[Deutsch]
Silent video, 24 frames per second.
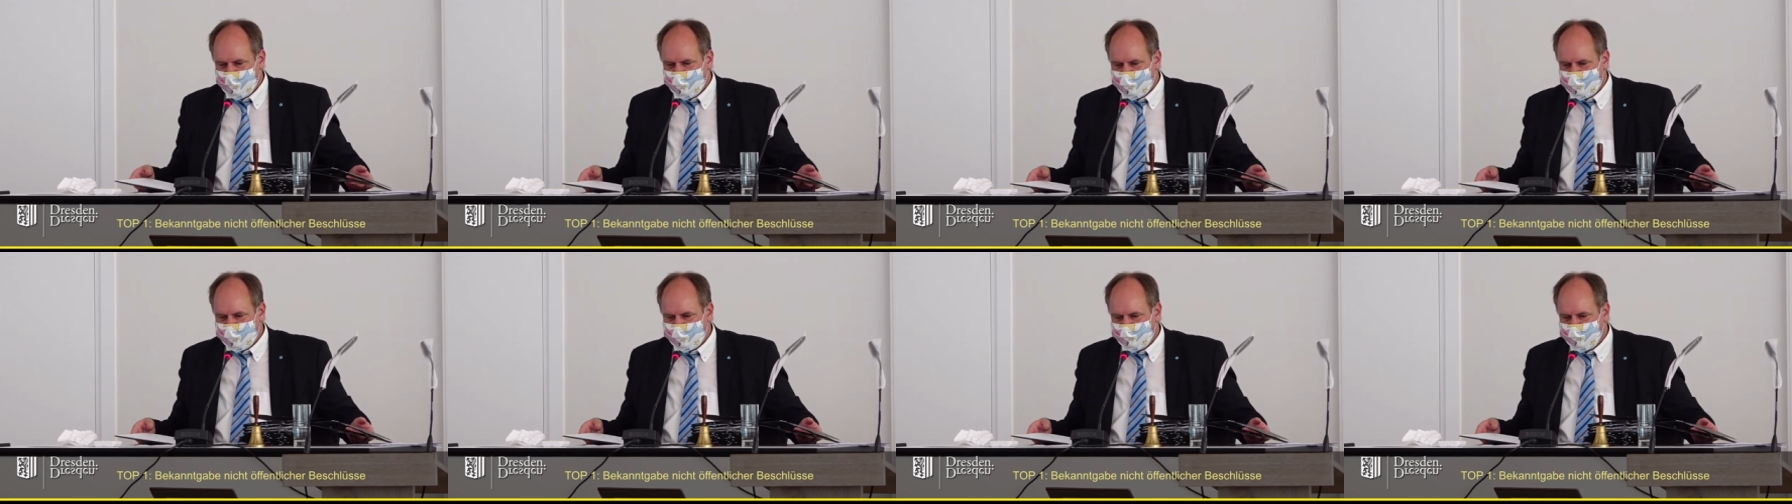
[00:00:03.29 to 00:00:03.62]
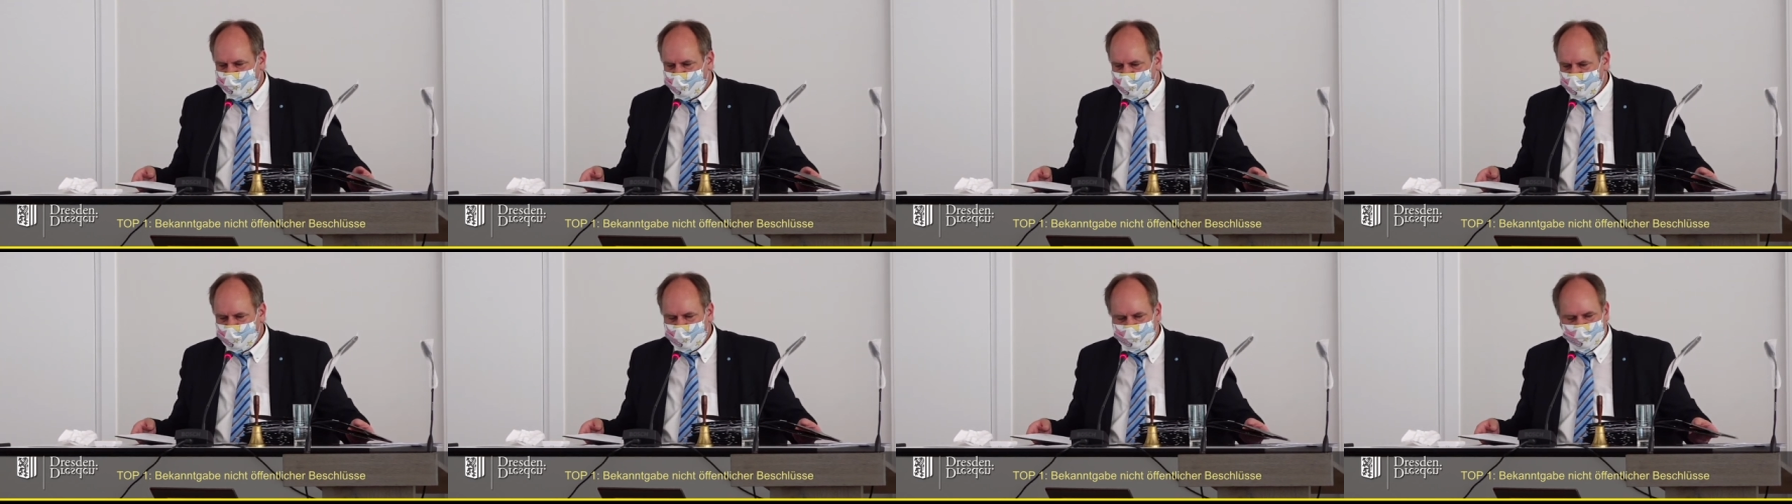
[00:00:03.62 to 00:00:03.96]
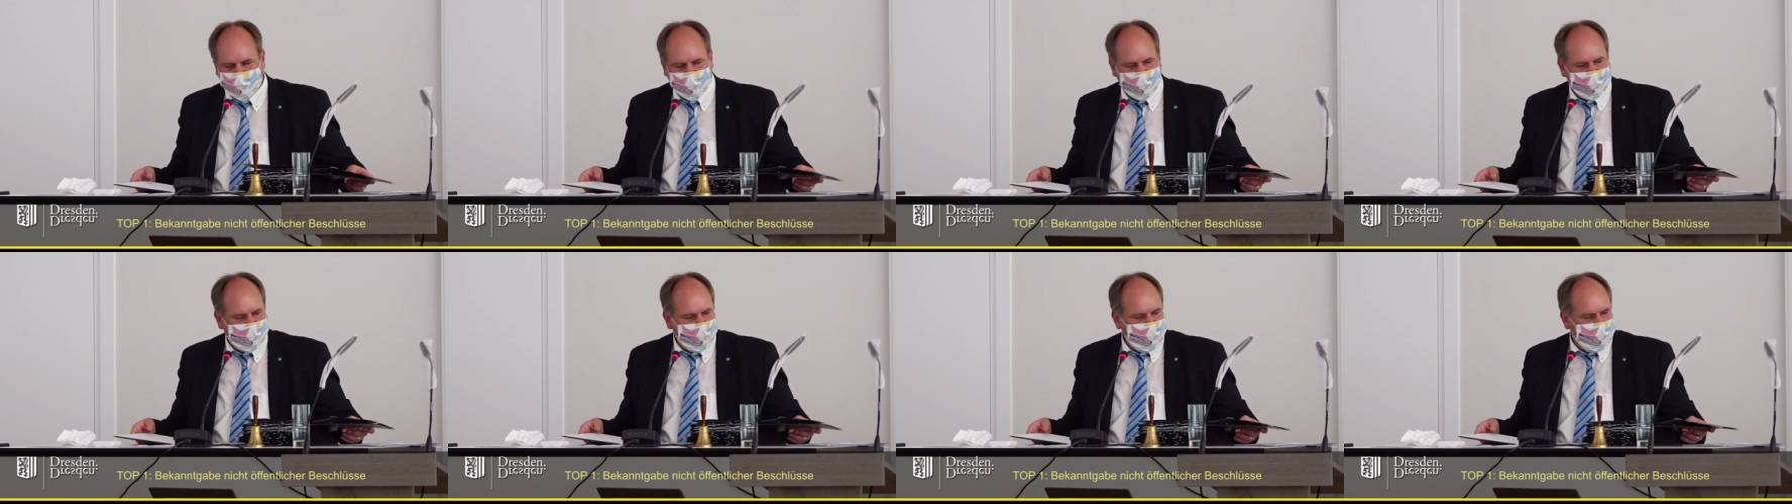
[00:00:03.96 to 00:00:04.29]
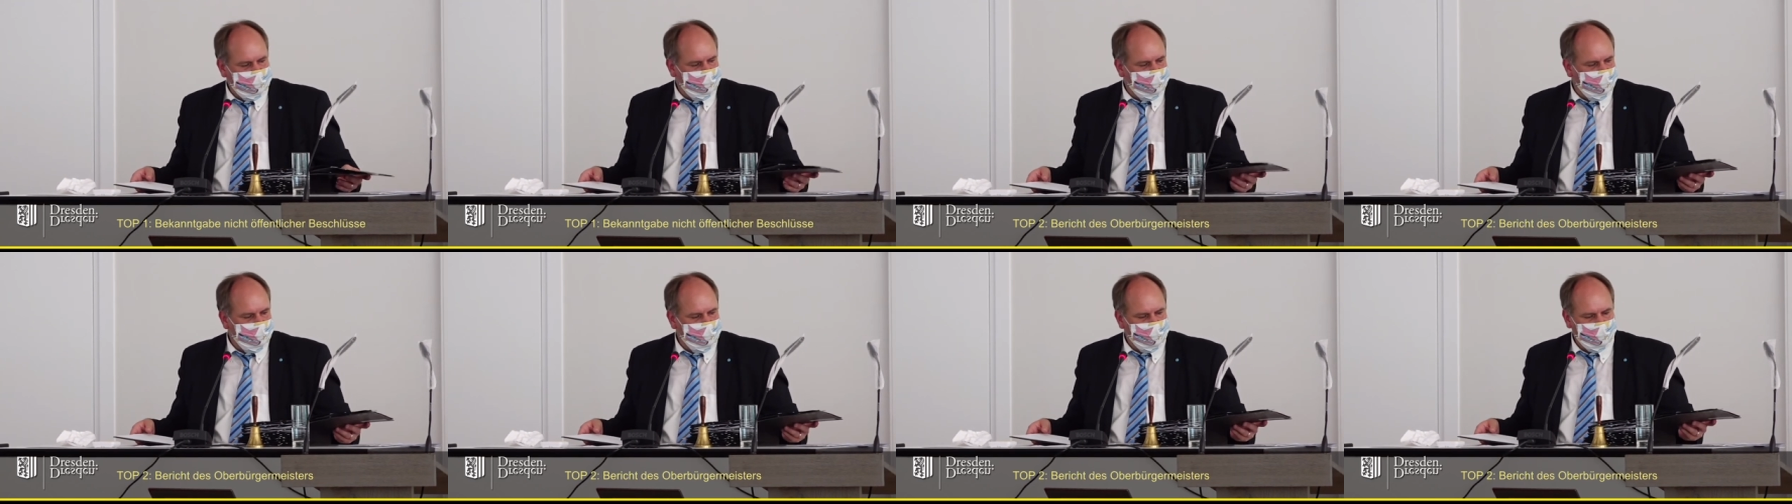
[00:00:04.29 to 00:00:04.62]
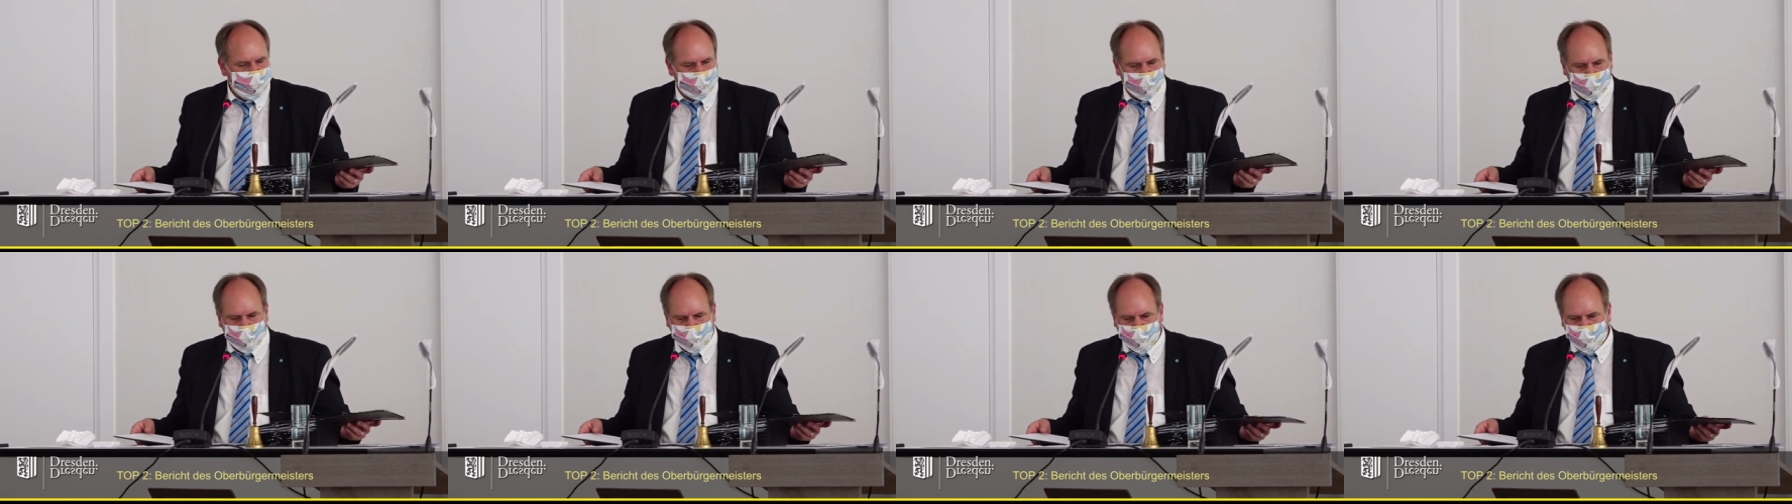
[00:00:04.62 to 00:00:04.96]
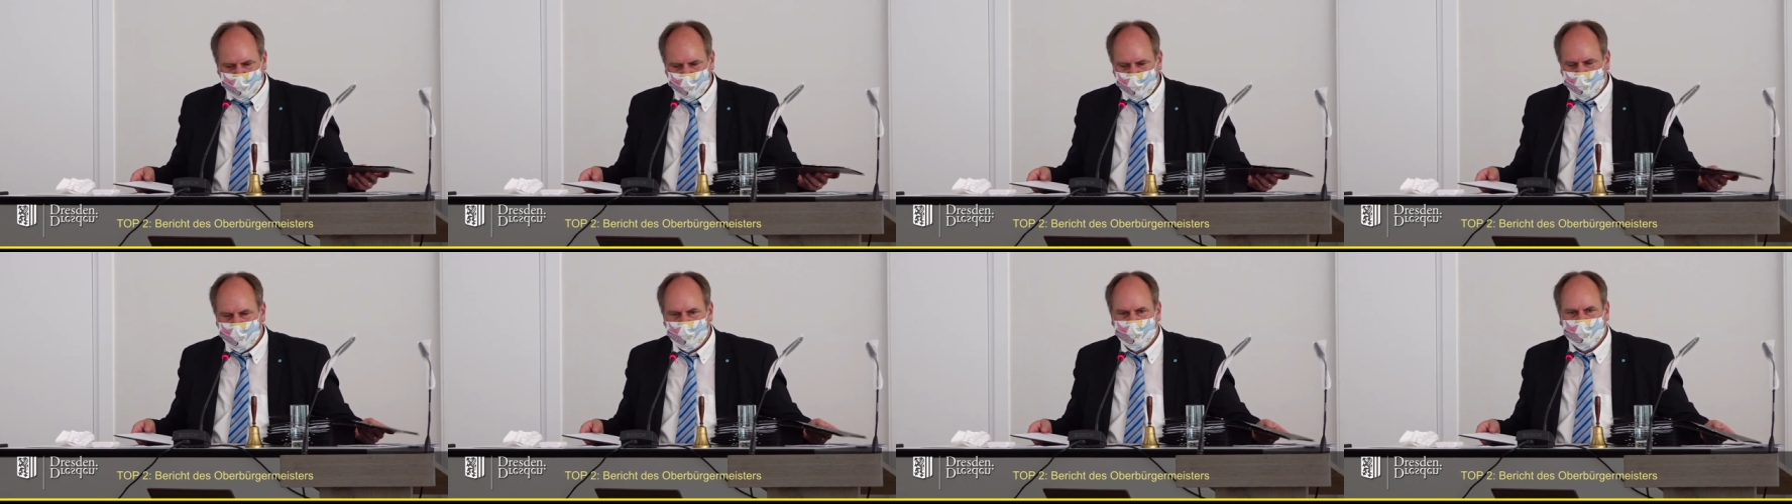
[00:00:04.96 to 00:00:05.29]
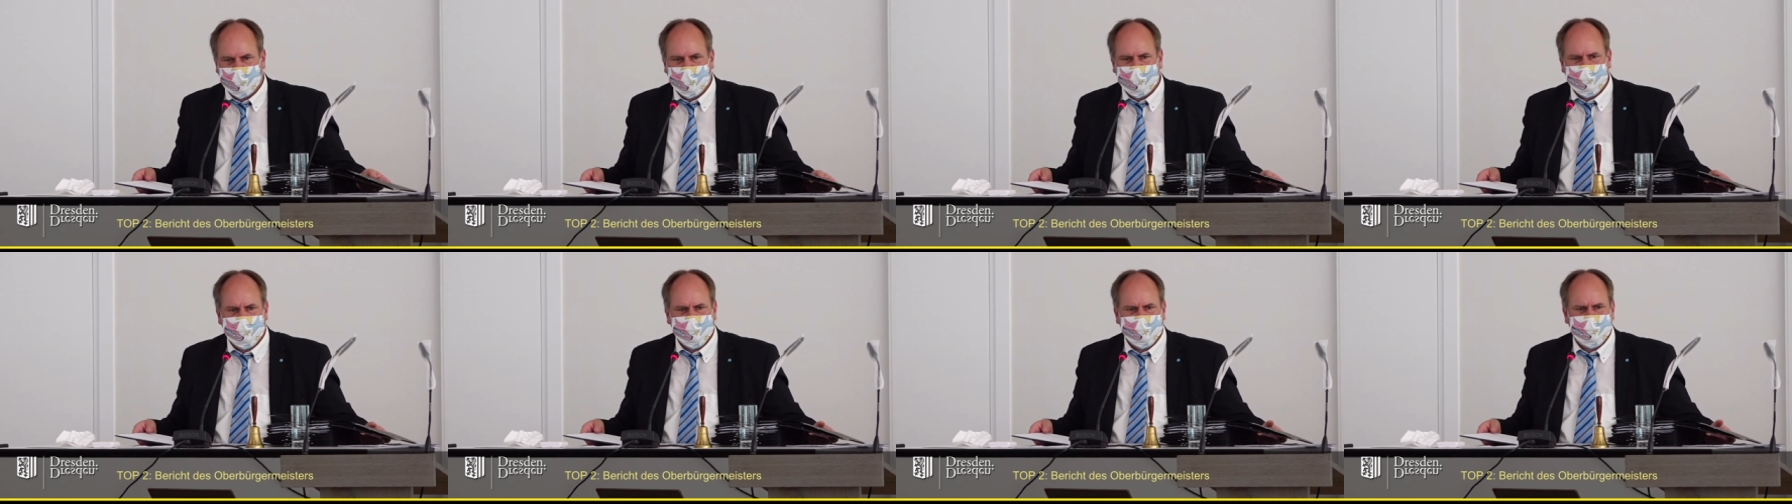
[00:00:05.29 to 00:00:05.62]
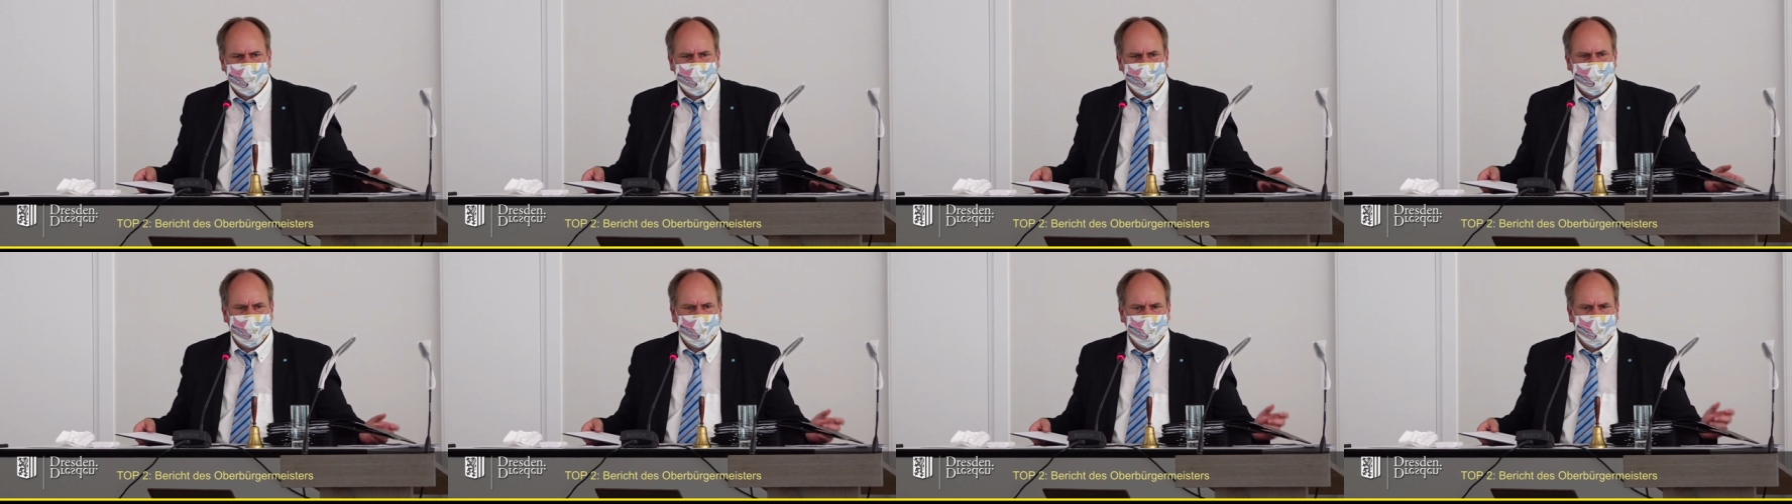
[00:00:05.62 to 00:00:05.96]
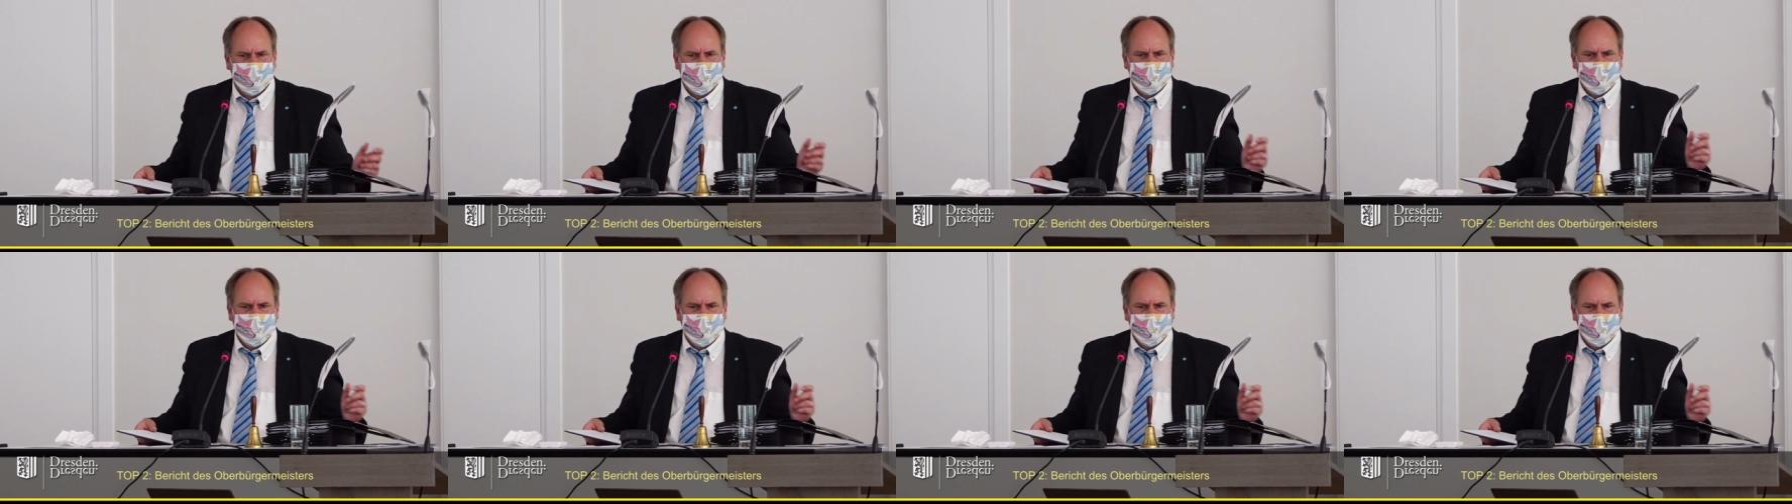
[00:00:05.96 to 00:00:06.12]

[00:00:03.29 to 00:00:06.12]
2, Bericht des Oberbürgermeisters.